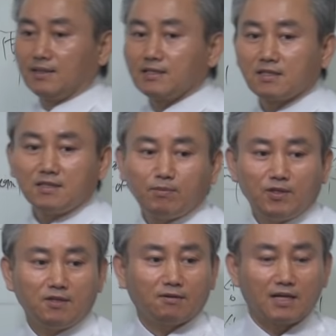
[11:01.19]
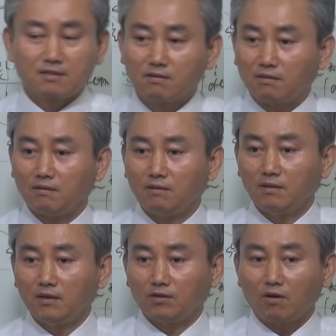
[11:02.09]
5시부터 일어나서
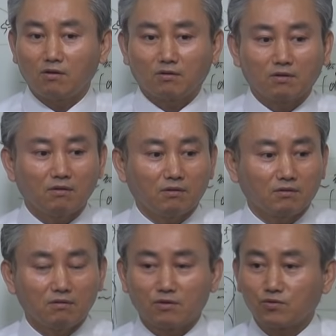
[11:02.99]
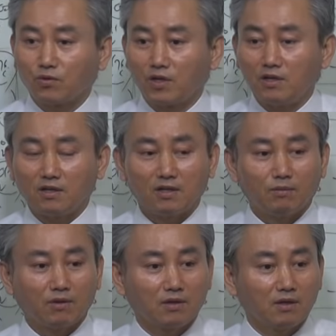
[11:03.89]
떨걱떨걱 소리를 내다
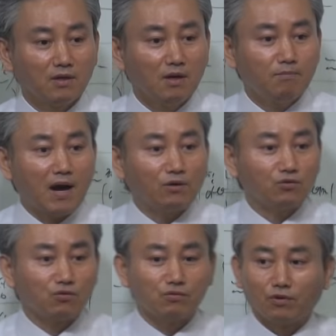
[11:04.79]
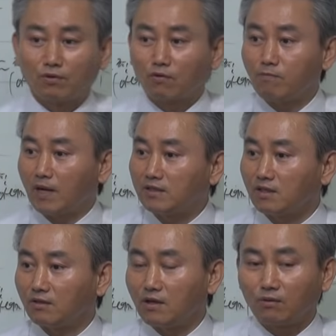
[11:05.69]
보니까 빵도 구워놓고
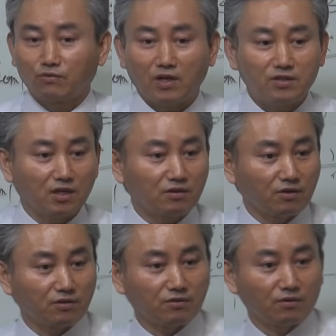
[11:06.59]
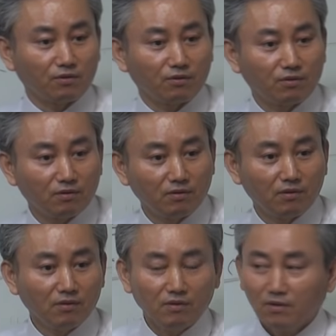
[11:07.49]
반찬도 하고 된장거리도 끓여놓고,
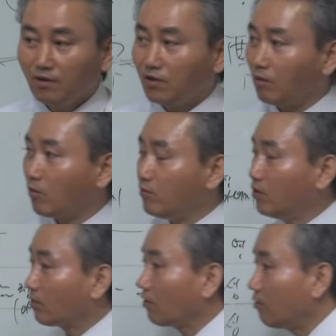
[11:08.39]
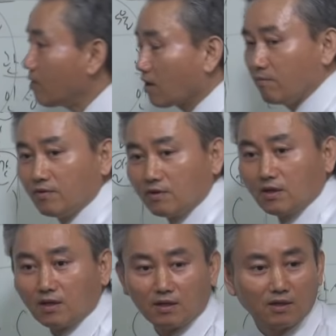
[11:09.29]
여보 미원은 얼마큼
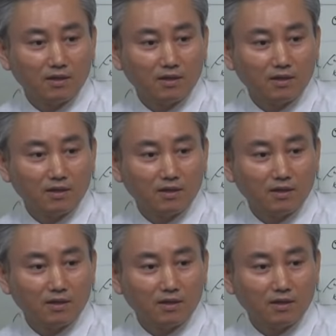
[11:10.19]
넣을까?